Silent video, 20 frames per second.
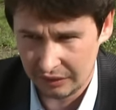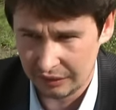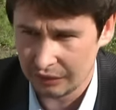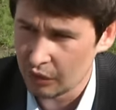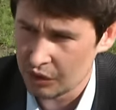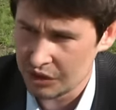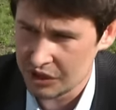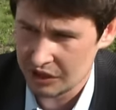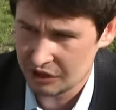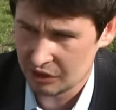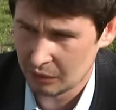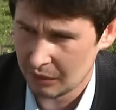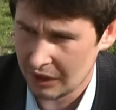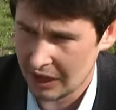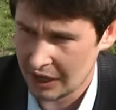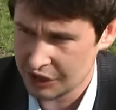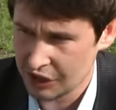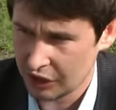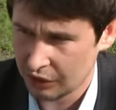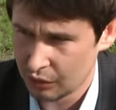w drużynie są
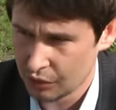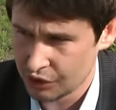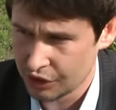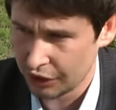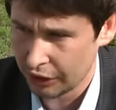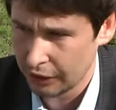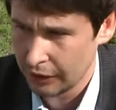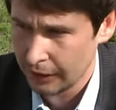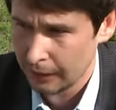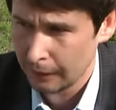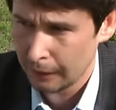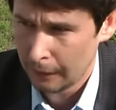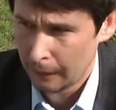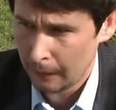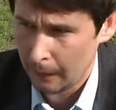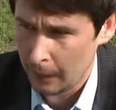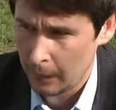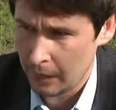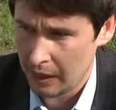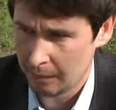gracze, którzy
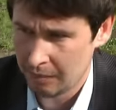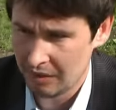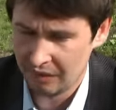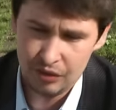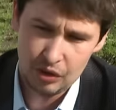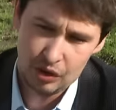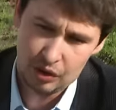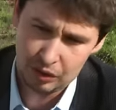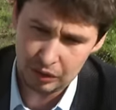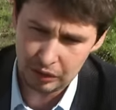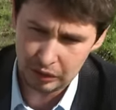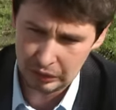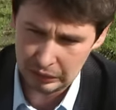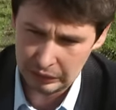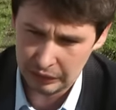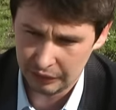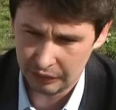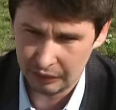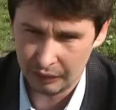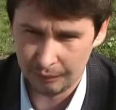na pewno
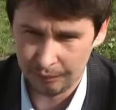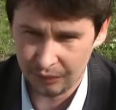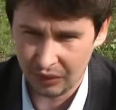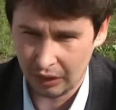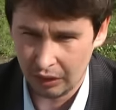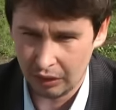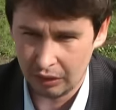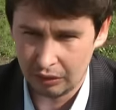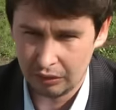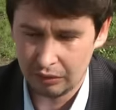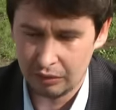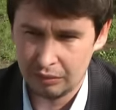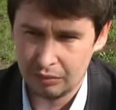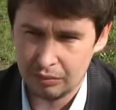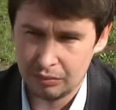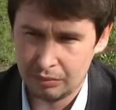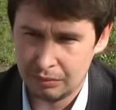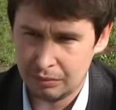y, y, y,